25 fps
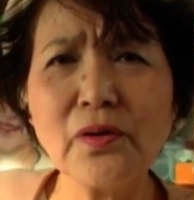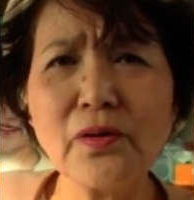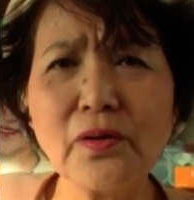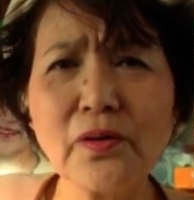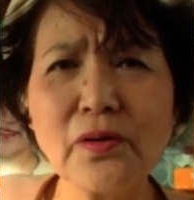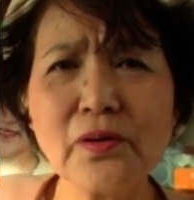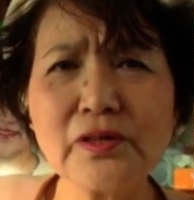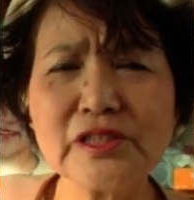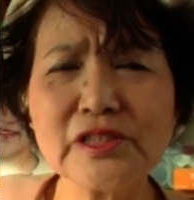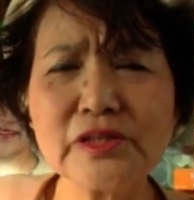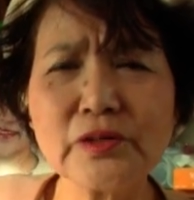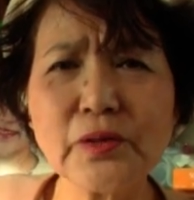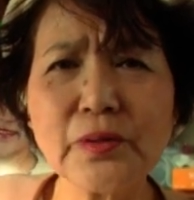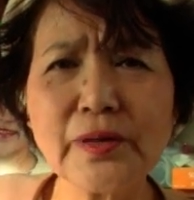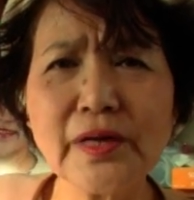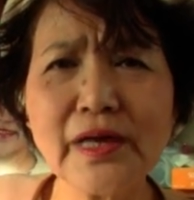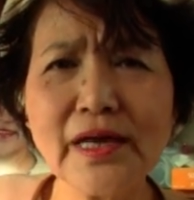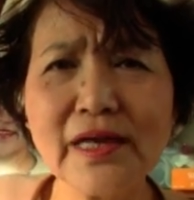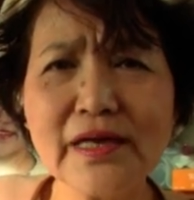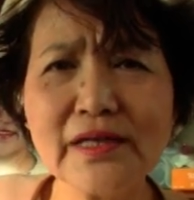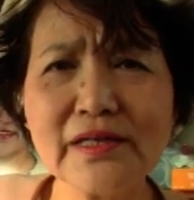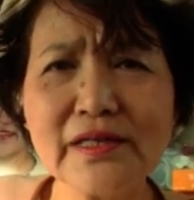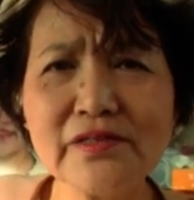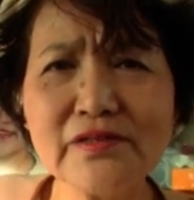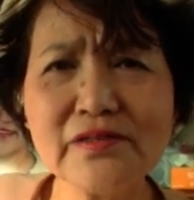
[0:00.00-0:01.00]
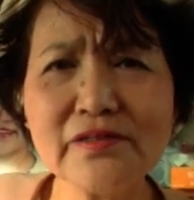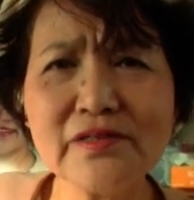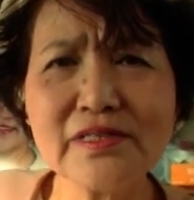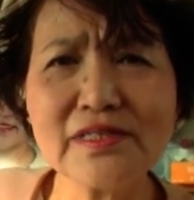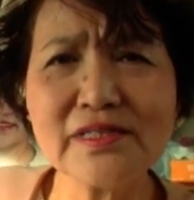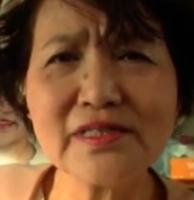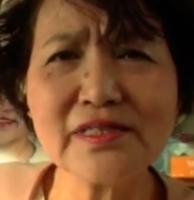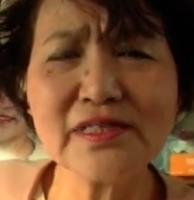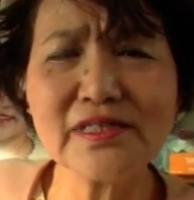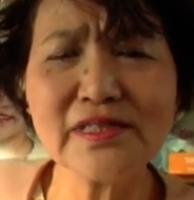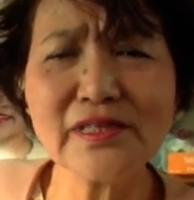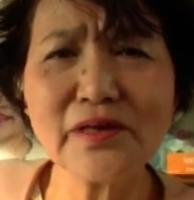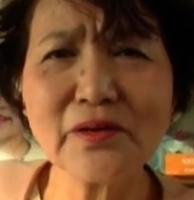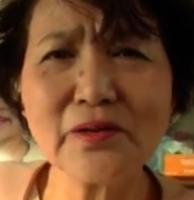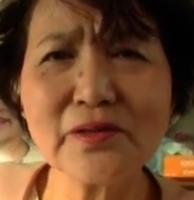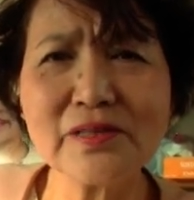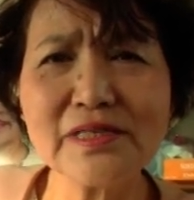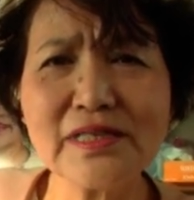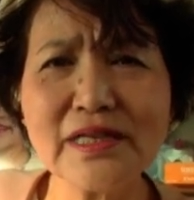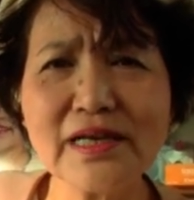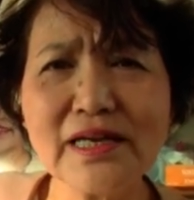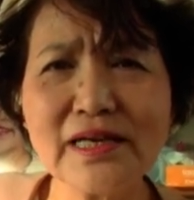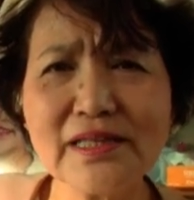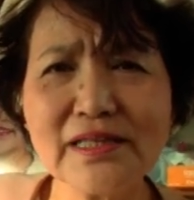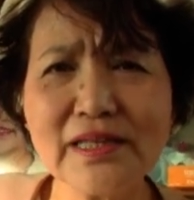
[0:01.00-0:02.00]
首都圏唯一に残
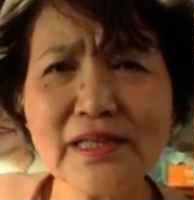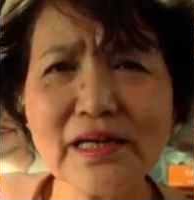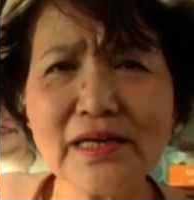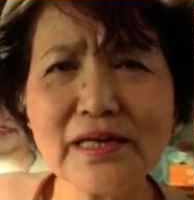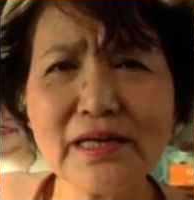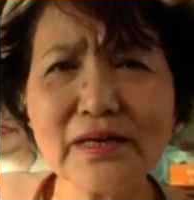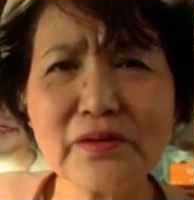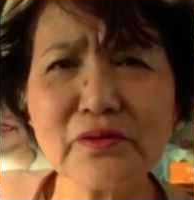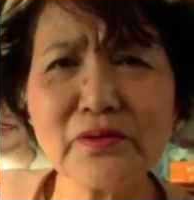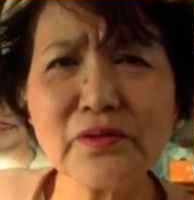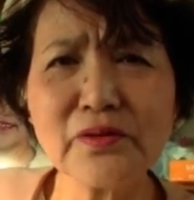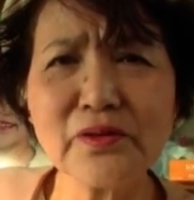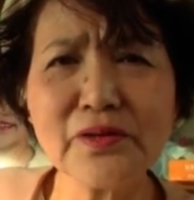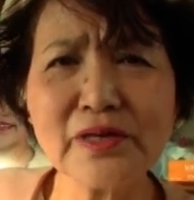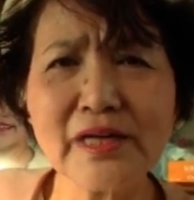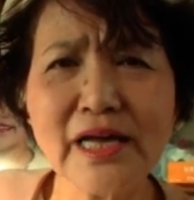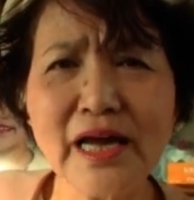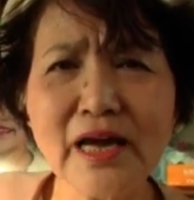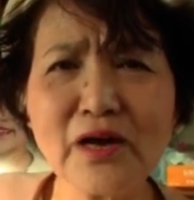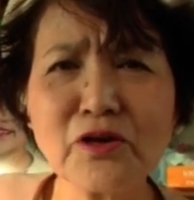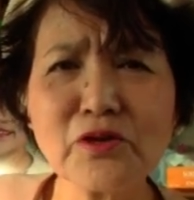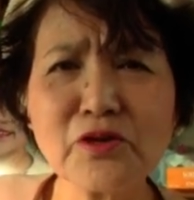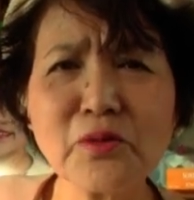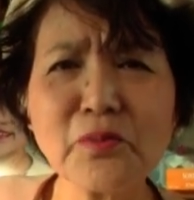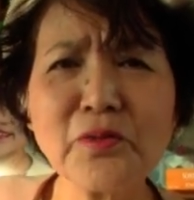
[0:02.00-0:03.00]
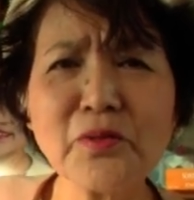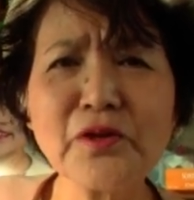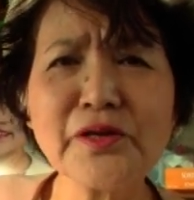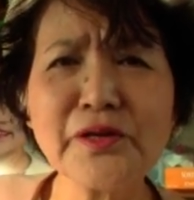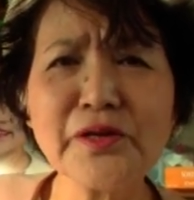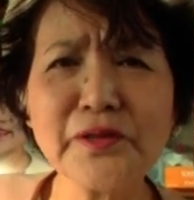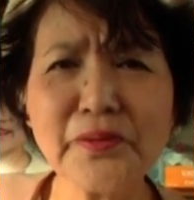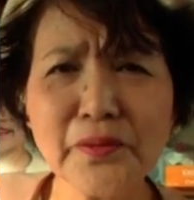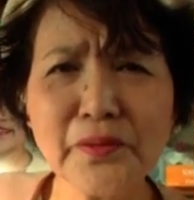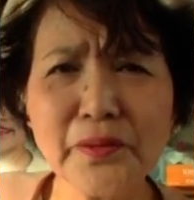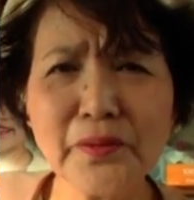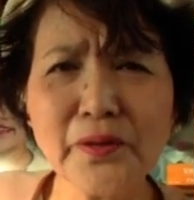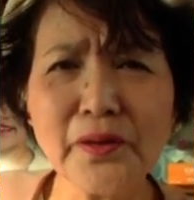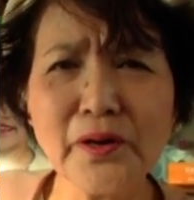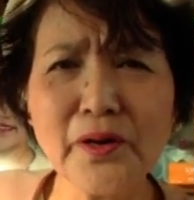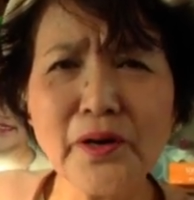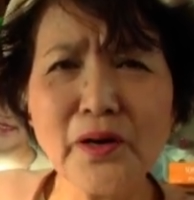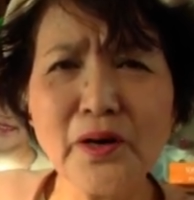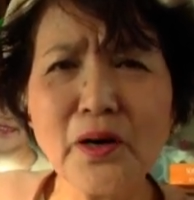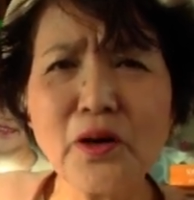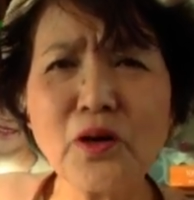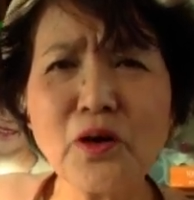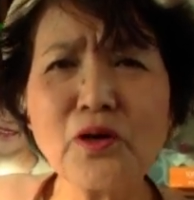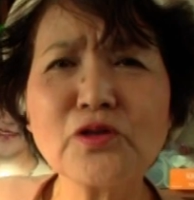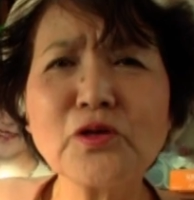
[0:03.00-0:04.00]
されたこの池子の森を
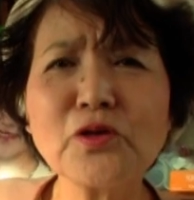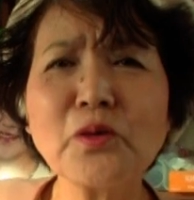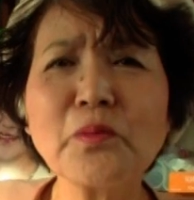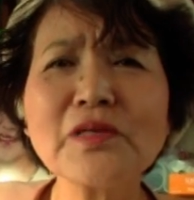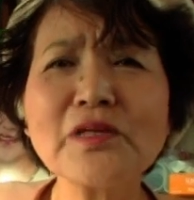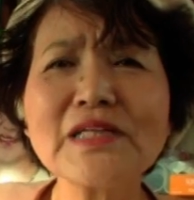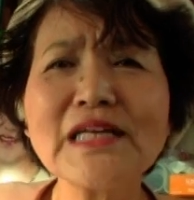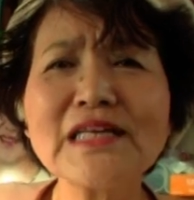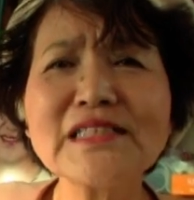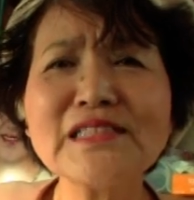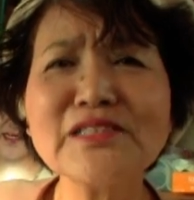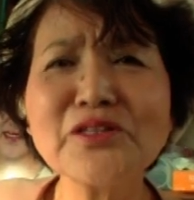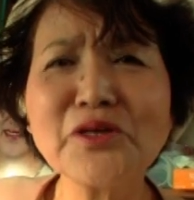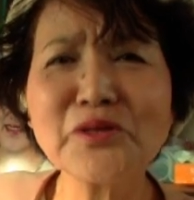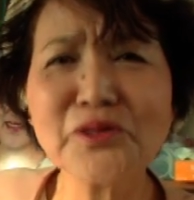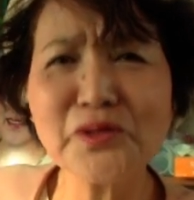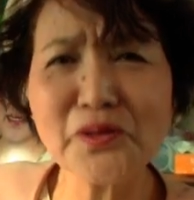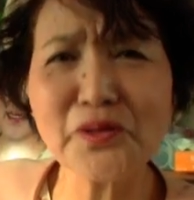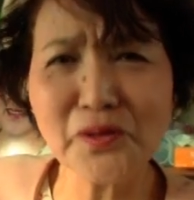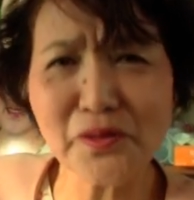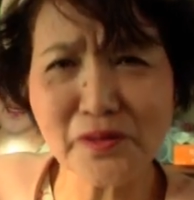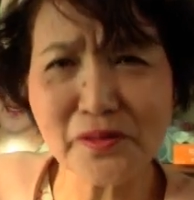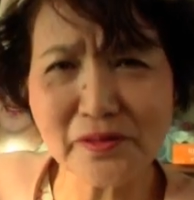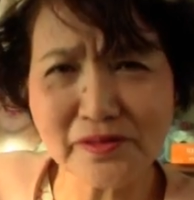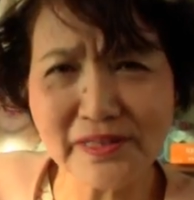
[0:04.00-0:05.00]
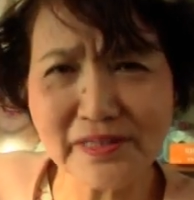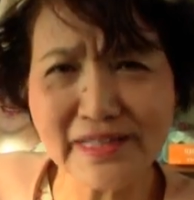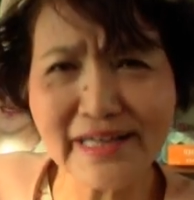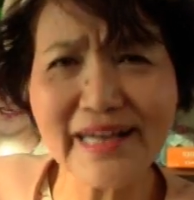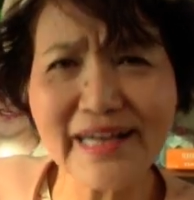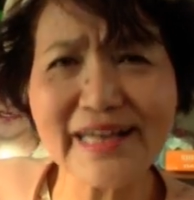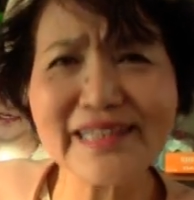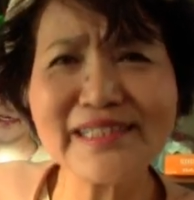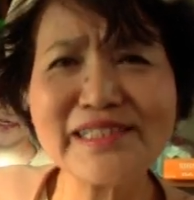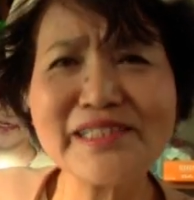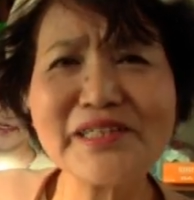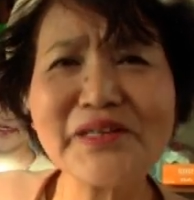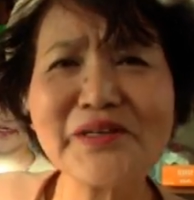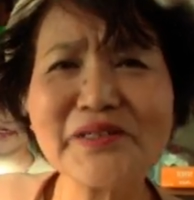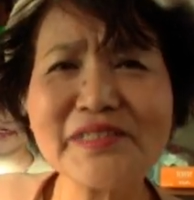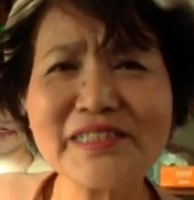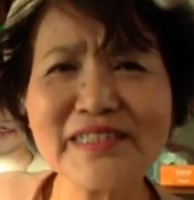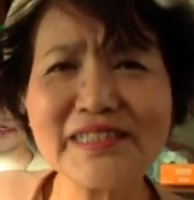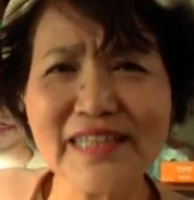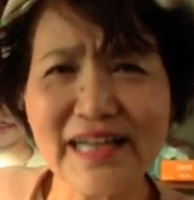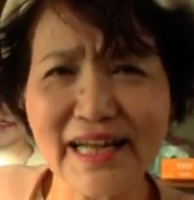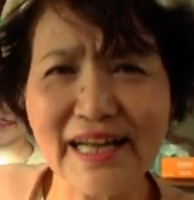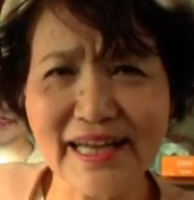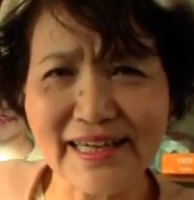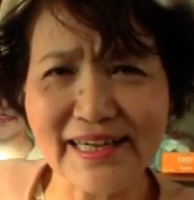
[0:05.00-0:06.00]
子どもたちの教育に活用
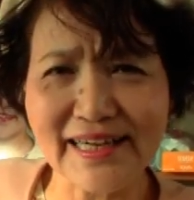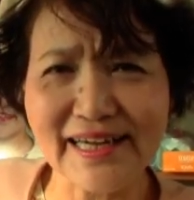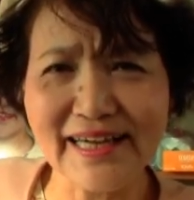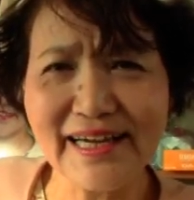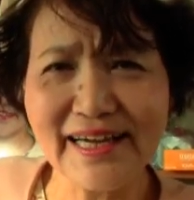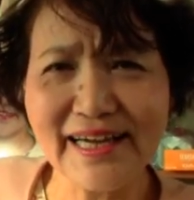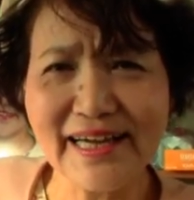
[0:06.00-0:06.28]
したい、